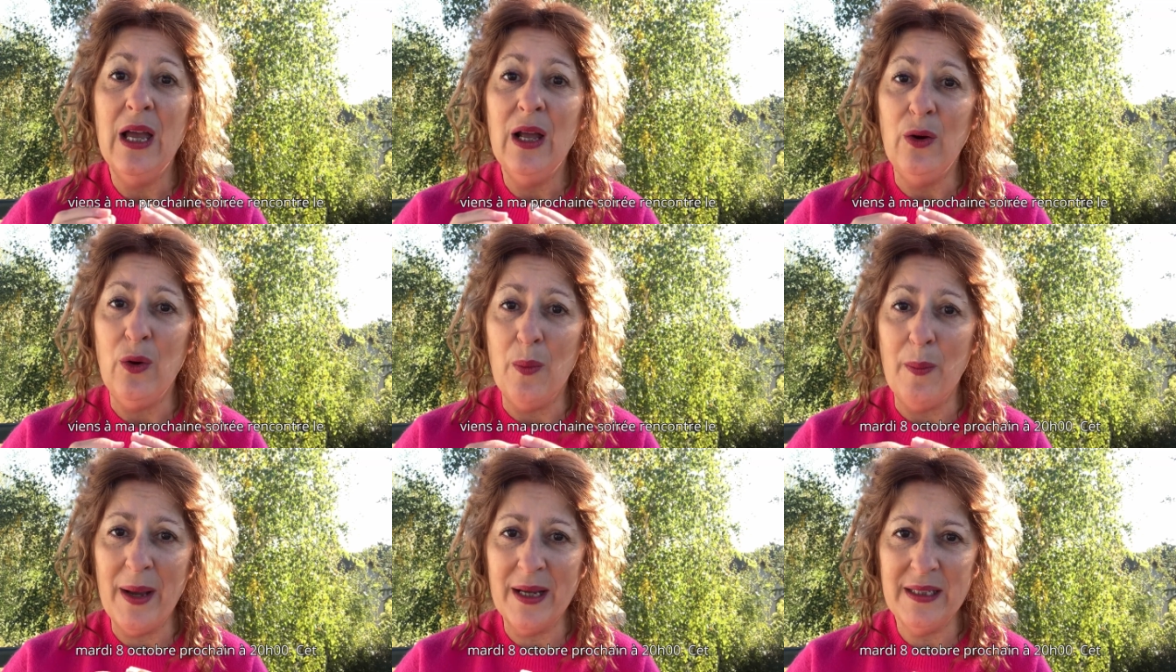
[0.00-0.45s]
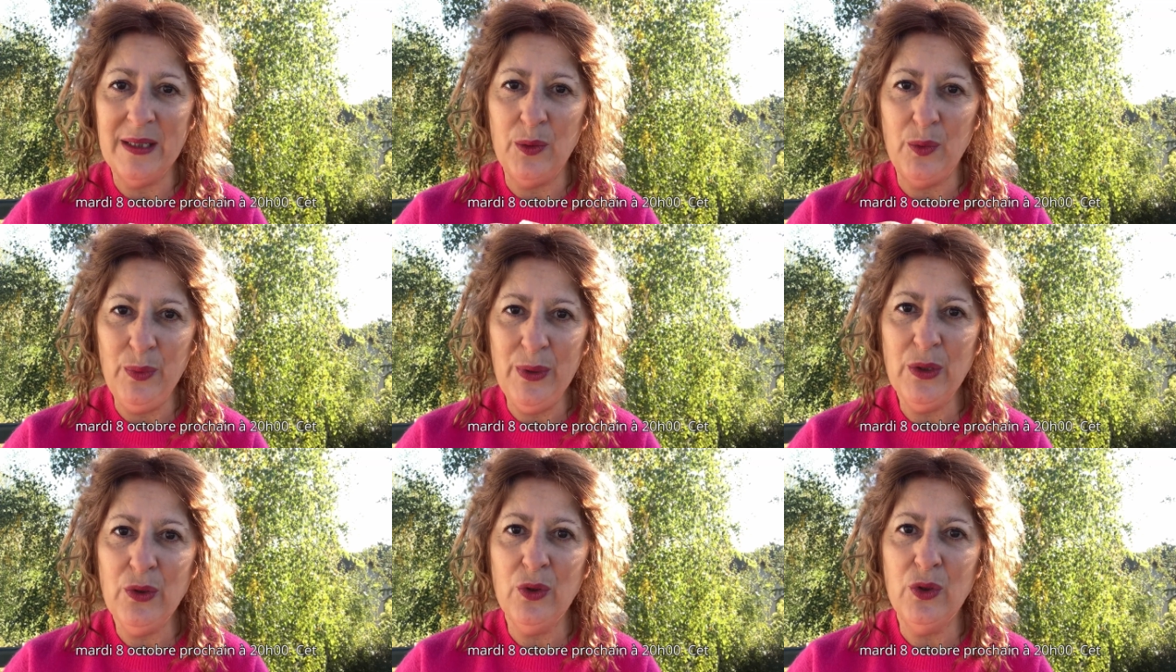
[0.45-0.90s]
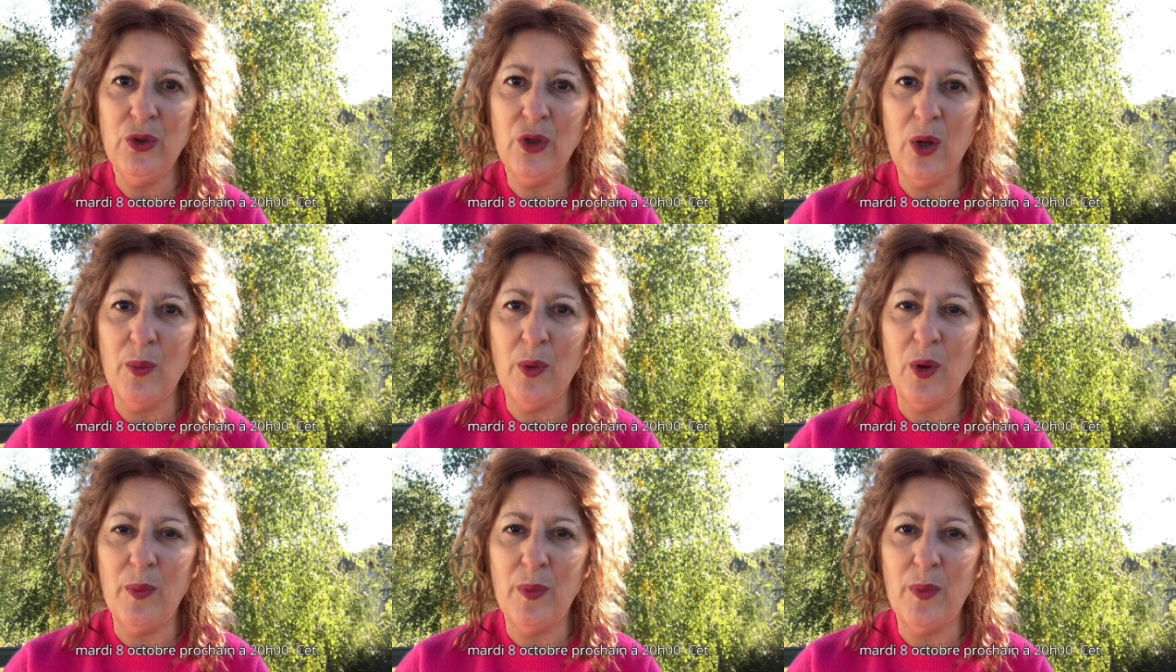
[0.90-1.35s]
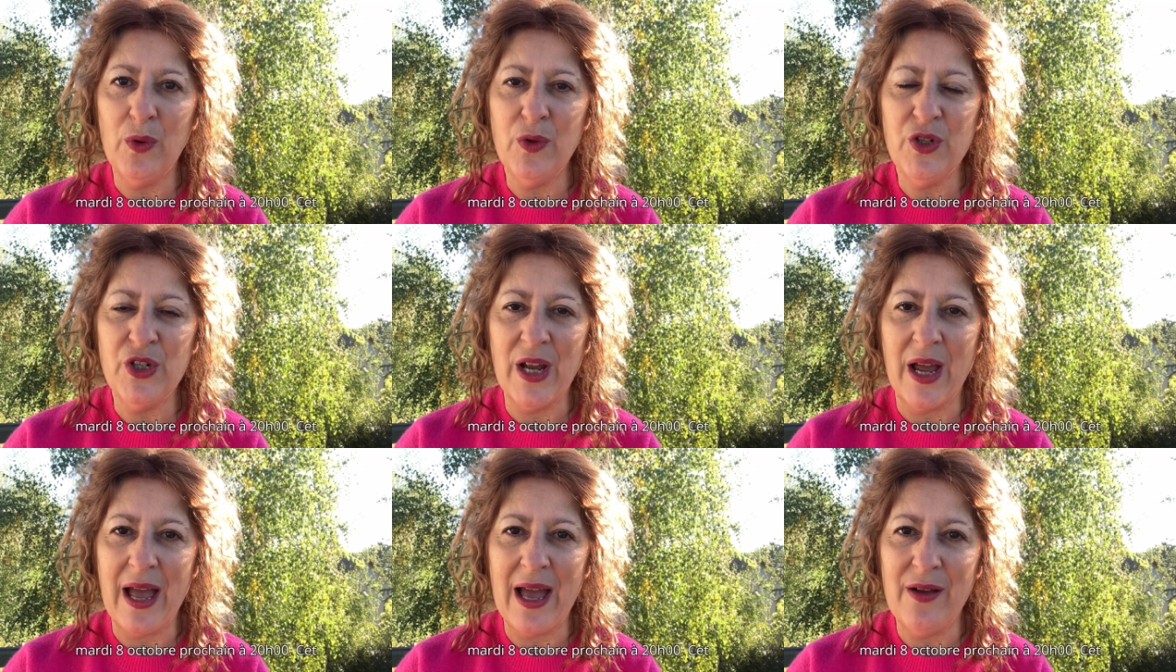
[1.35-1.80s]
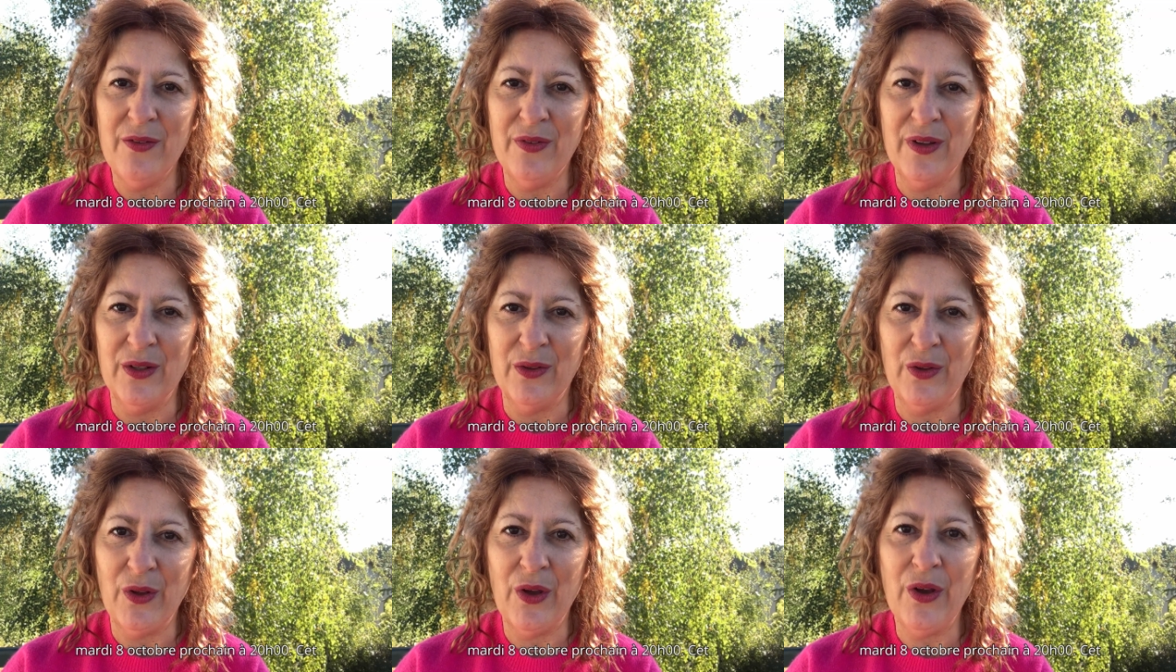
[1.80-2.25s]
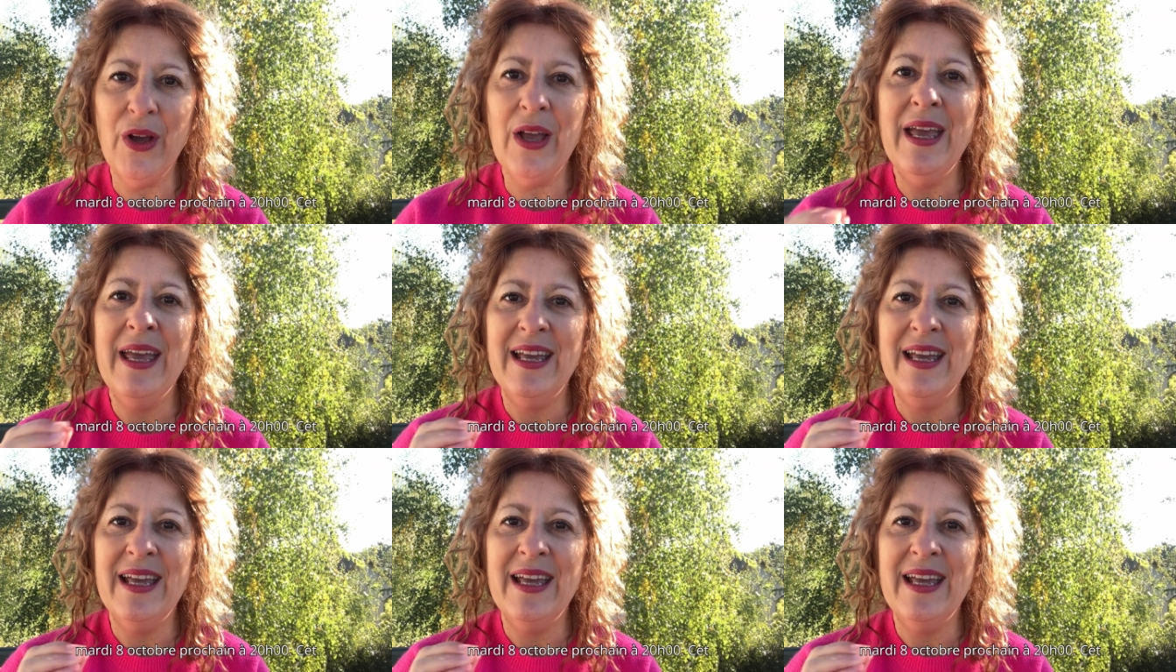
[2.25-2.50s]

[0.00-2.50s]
le mardi 8 octobre prochain à 20h.